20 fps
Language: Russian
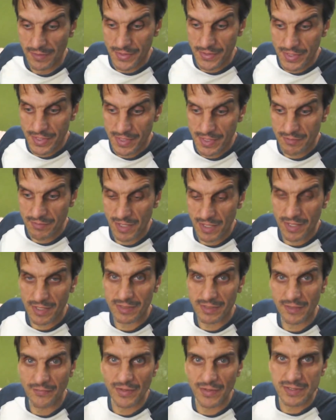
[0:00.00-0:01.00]
И им на
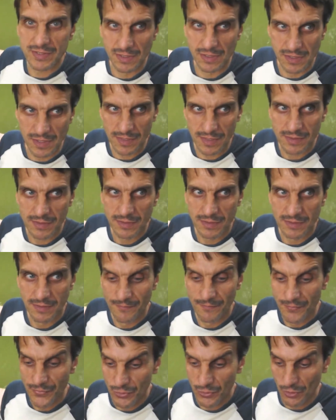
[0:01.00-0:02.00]
это насрать.
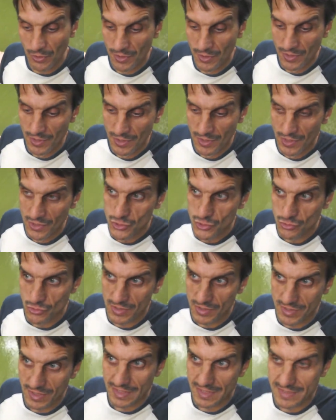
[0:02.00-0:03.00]
То, что
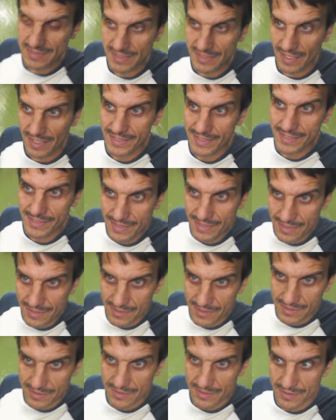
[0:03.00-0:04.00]
это за
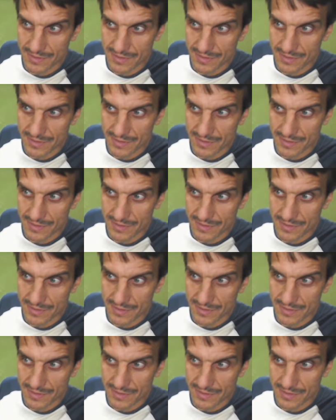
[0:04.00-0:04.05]
гниль,